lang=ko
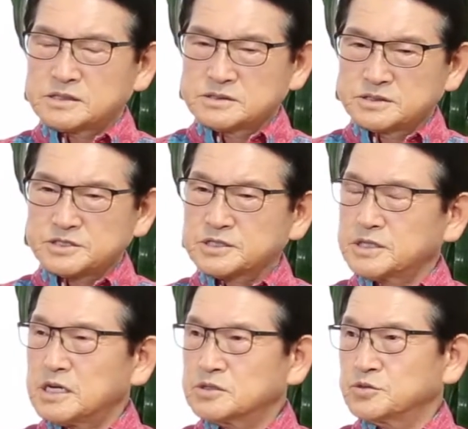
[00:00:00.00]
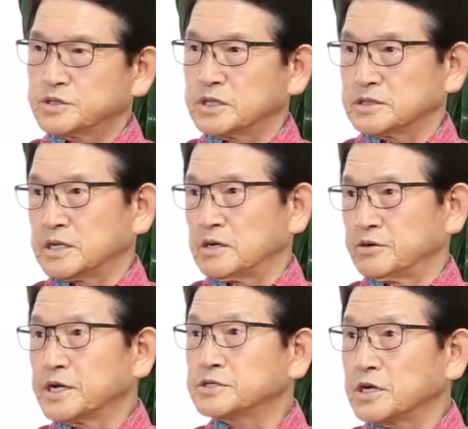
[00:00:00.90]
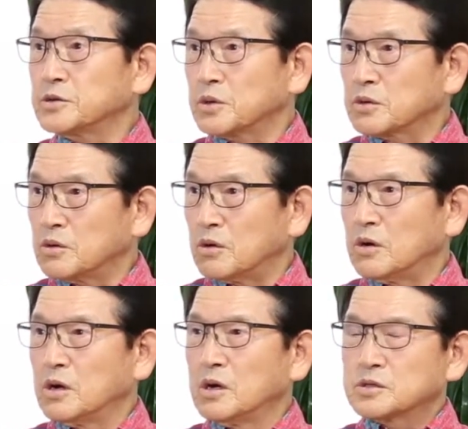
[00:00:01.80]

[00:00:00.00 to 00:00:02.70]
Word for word: 그 식당도 우리가 다 어렌지 해놓고